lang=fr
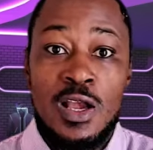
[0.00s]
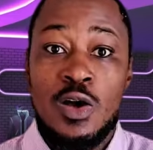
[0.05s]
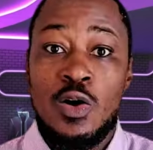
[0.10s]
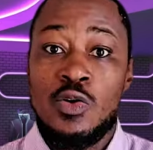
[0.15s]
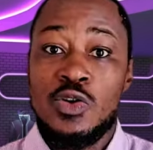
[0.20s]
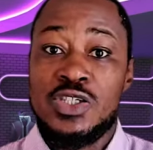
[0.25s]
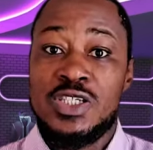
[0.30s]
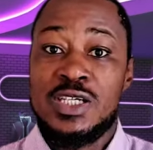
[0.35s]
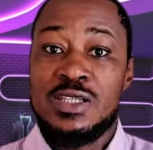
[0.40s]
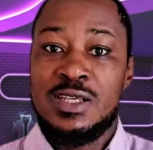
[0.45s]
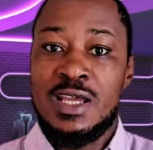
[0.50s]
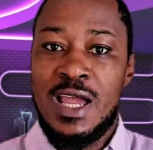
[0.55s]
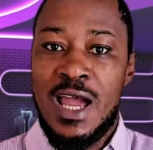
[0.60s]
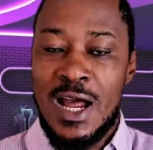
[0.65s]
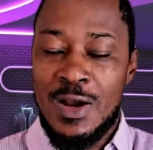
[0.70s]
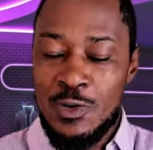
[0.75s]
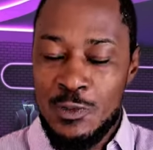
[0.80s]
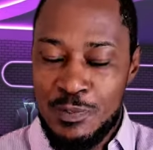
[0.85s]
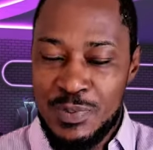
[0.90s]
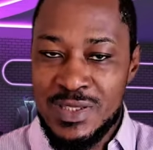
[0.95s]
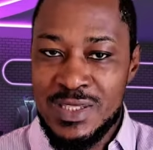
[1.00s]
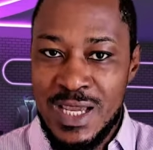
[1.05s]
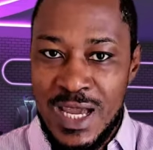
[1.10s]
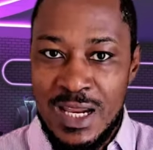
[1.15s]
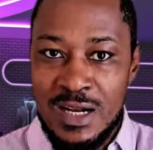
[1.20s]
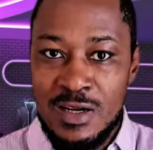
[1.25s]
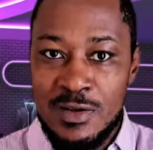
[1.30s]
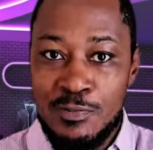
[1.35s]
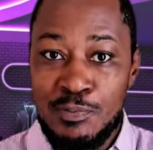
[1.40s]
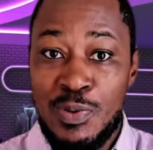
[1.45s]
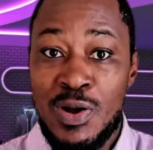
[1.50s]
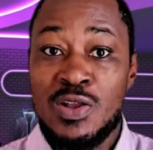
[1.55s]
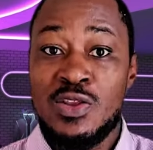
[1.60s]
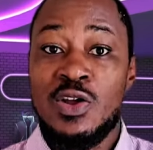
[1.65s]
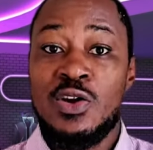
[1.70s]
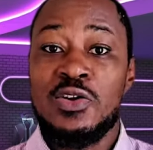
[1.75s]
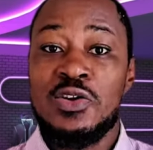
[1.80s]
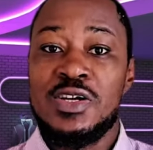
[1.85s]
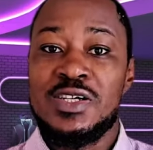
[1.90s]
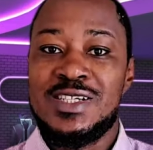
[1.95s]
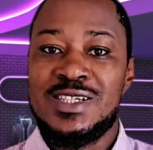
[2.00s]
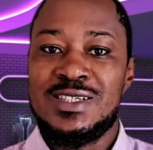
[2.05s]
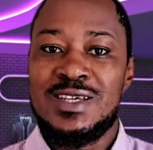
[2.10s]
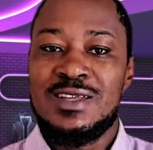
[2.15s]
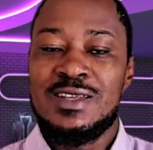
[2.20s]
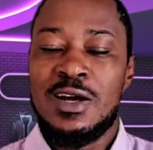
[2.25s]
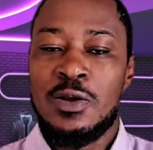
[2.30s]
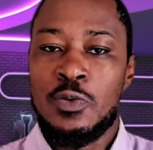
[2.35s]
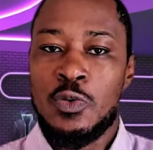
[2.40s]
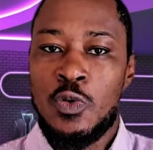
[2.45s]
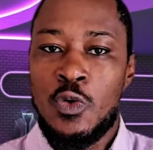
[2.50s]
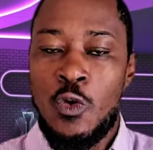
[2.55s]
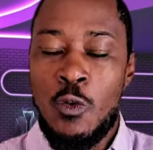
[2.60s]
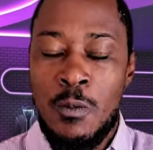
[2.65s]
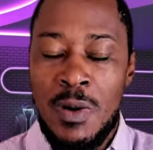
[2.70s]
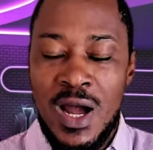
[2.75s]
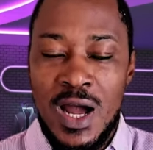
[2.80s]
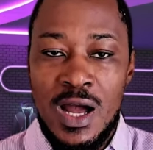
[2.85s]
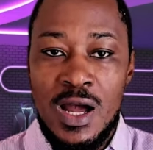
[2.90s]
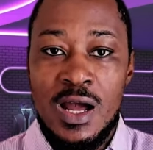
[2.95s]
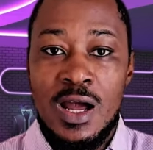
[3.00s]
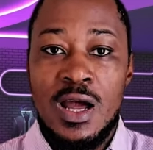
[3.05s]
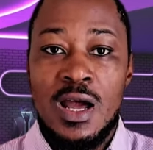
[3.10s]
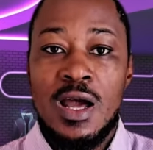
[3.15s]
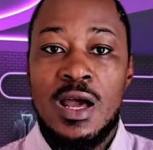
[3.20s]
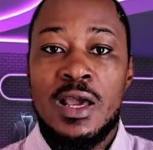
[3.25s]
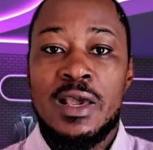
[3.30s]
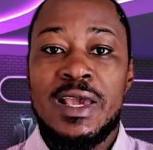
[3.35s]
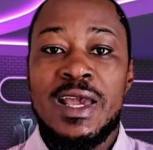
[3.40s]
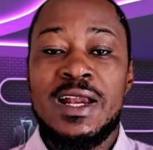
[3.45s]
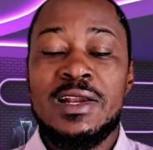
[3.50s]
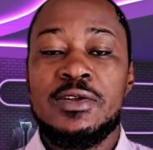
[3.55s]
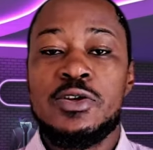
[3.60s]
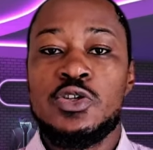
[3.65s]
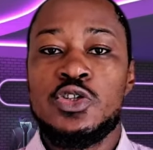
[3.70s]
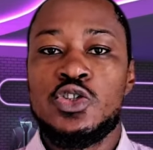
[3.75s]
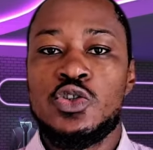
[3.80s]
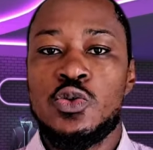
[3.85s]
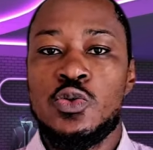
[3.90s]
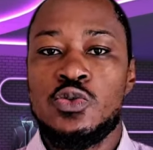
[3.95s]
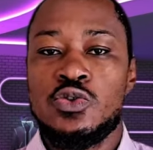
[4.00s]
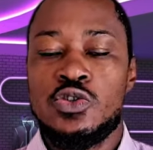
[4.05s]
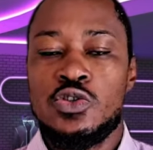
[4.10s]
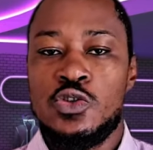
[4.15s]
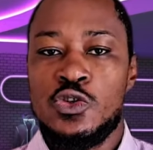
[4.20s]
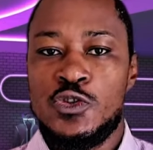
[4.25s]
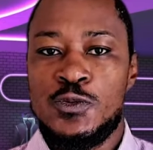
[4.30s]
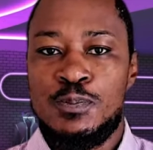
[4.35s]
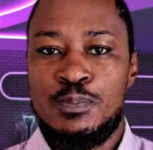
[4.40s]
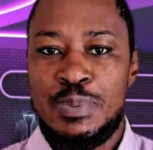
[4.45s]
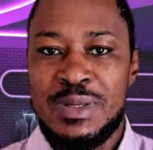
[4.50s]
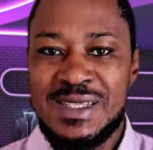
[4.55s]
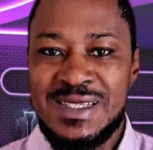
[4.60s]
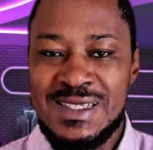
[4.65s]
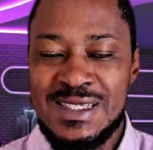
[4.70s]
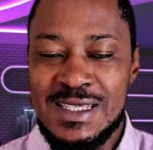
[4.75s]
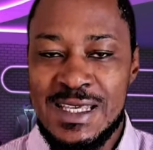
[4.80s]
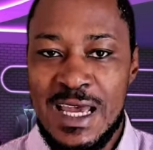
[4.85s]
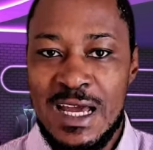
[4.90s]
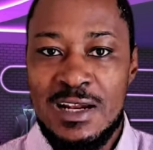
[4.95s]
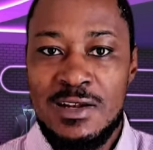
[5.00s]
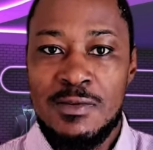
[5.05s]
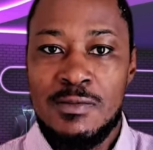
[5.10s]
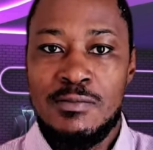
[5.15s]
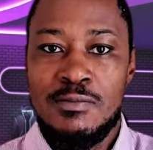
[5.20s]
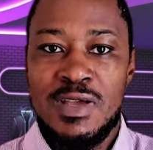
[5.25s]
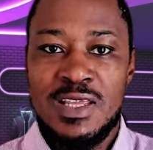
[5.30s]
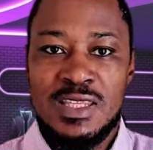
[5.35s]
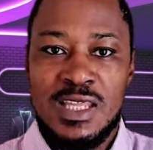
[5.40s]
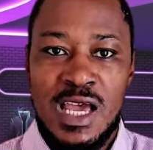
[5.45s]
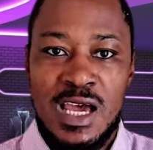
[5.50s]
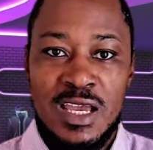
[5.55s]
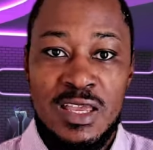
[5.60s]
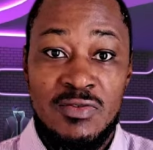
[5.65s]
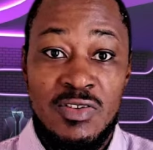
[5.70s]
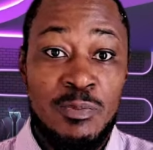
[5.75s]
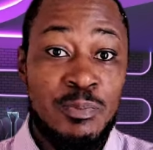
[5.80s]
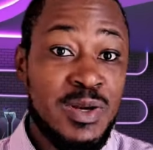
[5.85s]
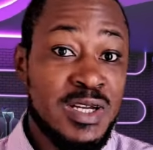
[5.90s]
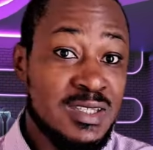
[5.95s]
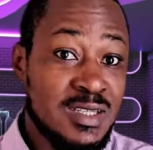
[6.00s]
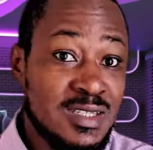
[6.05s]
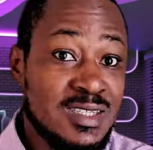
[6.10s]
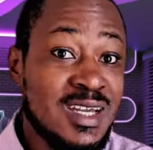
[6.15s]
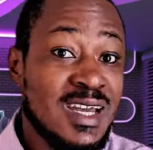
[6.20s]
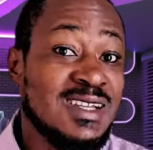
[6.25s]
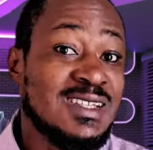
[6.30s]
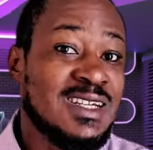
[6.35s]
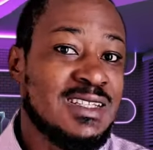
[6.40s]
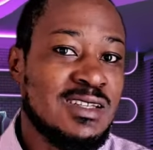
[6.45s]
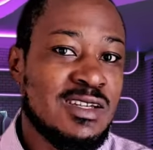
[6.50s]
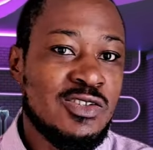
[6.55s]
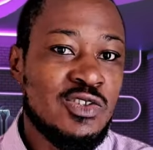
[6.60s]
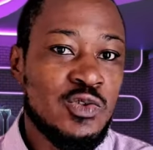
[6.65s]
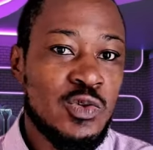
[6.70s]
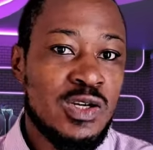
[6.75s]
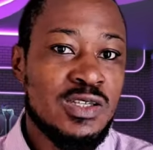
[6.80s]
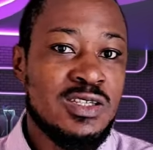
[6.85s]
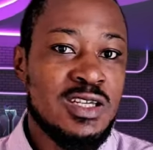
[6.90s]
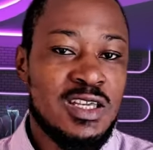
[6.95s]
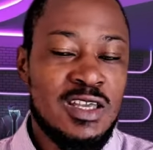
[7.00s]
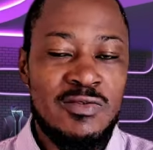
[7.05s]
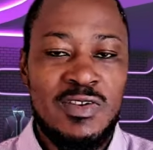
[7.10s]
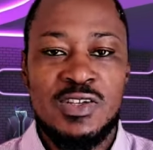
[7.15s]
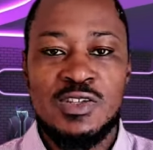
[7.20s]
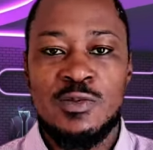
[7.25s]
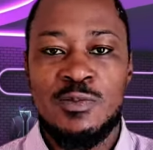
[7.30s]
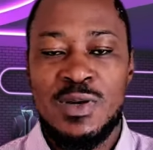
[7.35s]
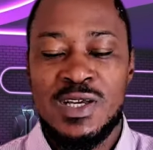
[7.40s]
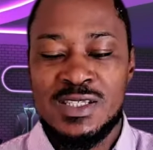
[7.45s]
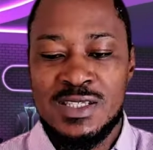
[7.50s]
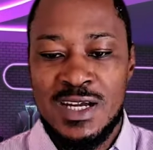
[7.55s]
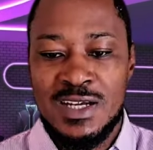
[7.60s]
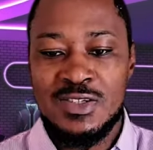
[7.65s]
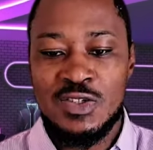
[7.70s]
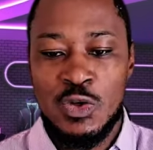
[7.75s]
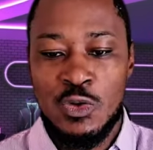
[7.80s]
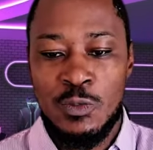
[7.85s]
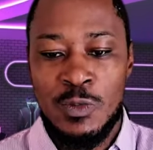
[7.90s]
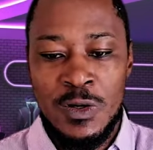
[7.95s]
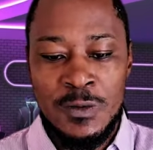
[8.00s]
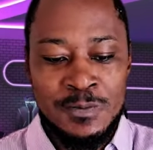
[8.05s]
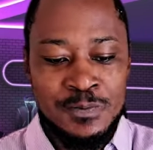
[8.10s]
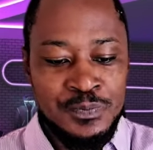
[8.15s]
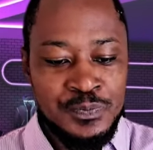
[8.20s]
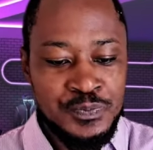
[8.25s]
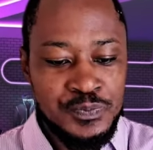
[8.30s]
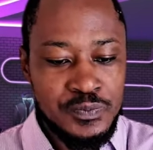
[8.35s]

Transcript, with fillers: quand j'étais à l'hôpital, pendant que j'étais dans le coma, quelque chose de spécial m'est arrivé. Prêtez très attention à ce qui va se passer actuellement.